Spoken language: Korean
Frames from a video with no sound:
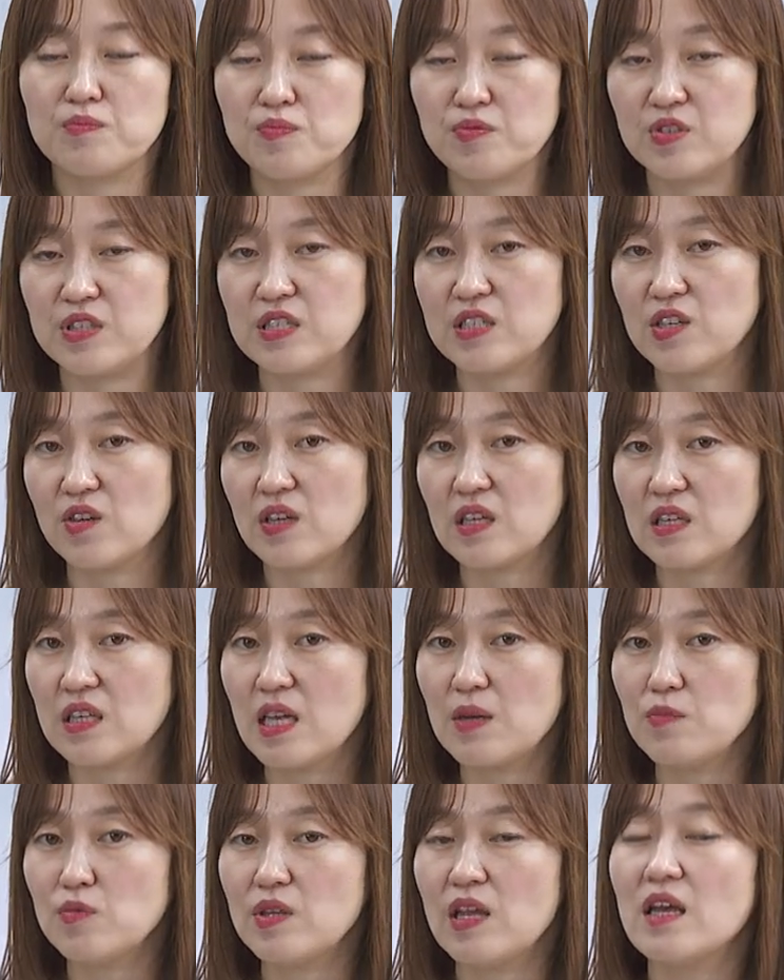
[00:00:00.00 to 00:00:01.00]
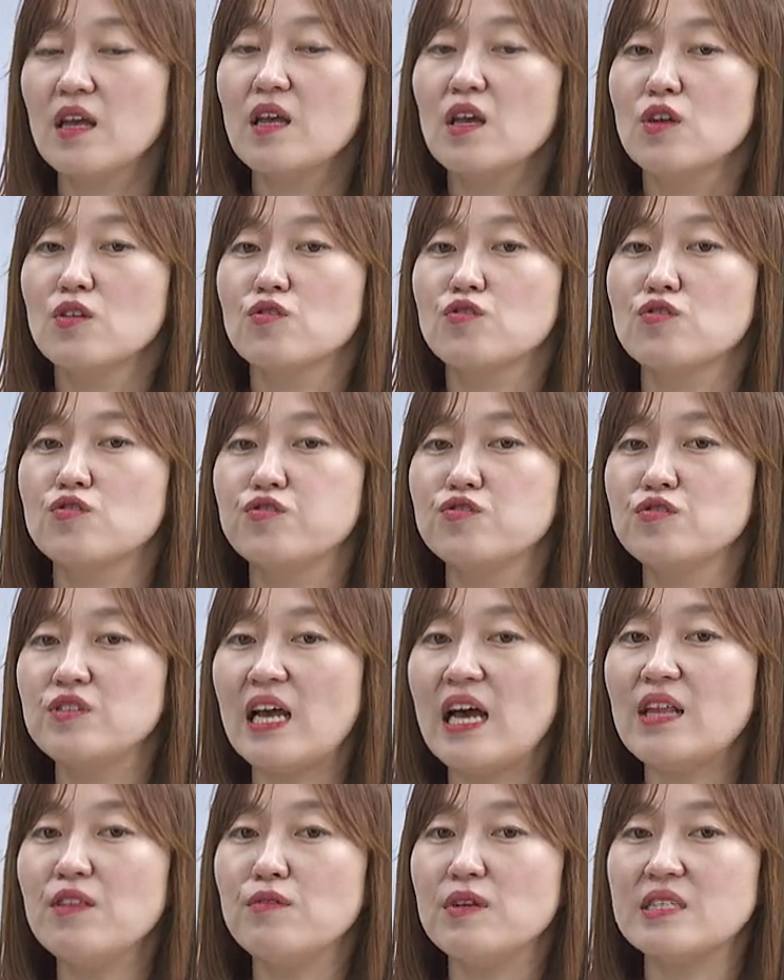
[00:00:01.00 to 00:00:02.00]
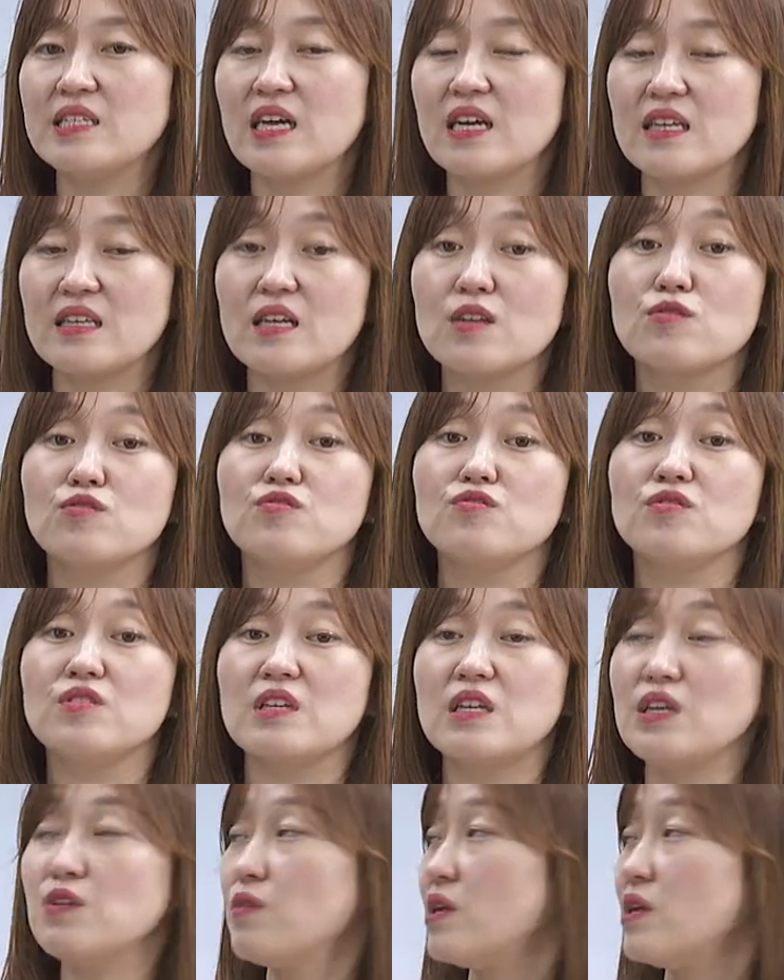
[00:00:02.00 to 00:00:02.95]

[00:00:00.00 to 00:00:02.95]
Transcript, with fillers: 부딪혔기 때문에 둔한 외상이다, 둔기